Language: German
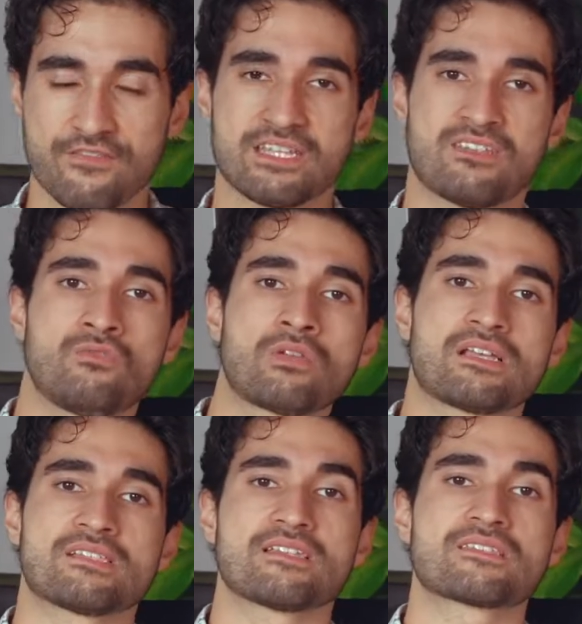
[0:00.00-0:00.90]
wenn ich nur
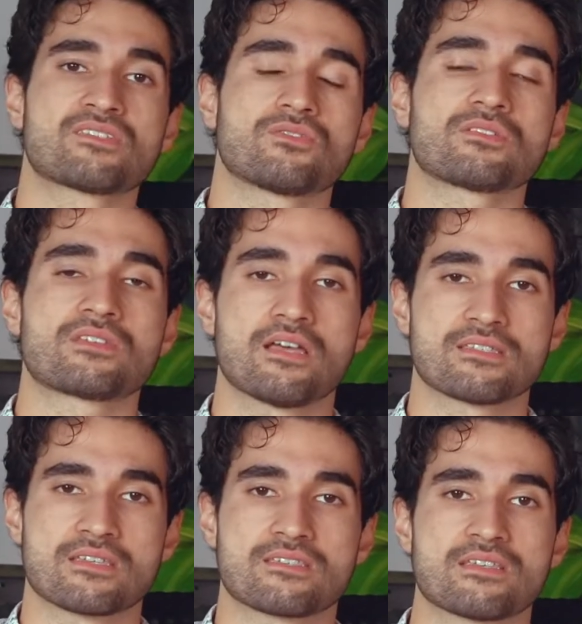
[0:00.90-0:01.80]
da sitze und die
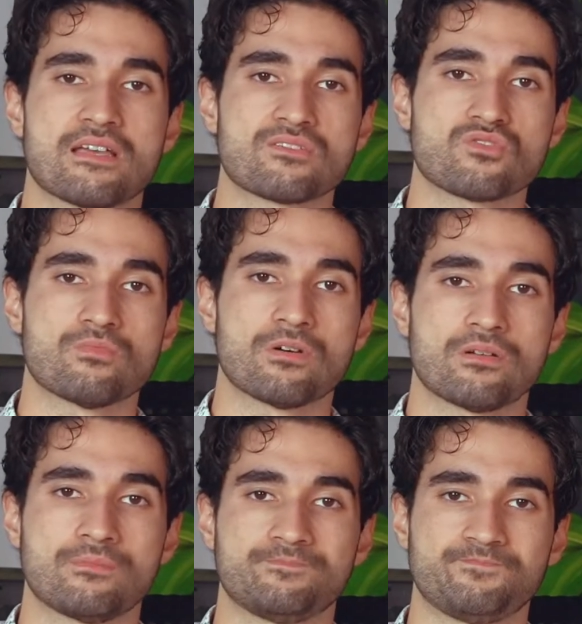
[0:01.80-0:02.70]
ganze Zeit
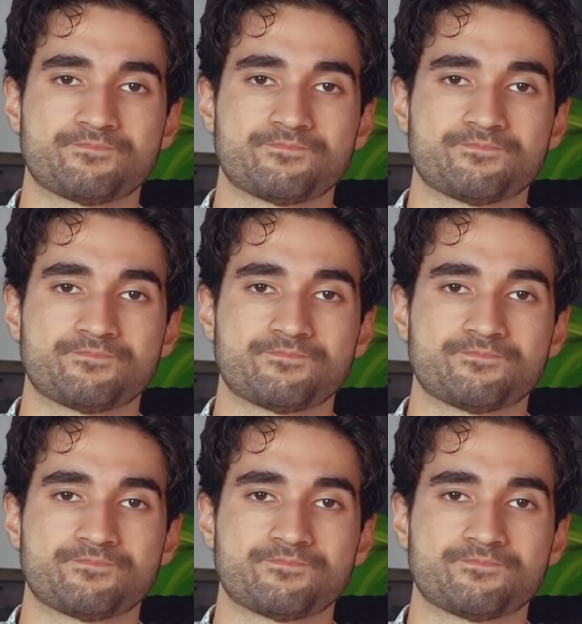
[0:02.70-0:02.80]
über,